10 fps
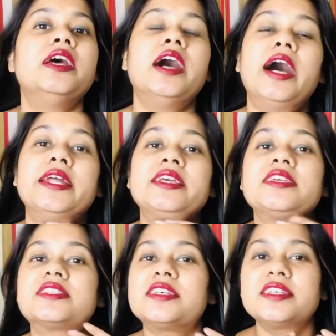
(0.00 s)
आई थिंक
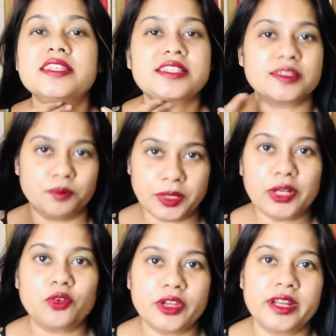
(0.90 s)
इससे सिंपल
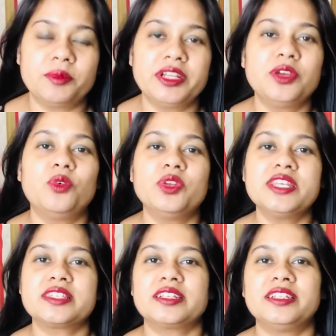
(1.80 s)
कोई रेमेडी हो नहीं
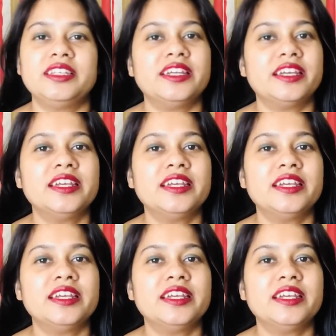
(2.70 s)
सकती है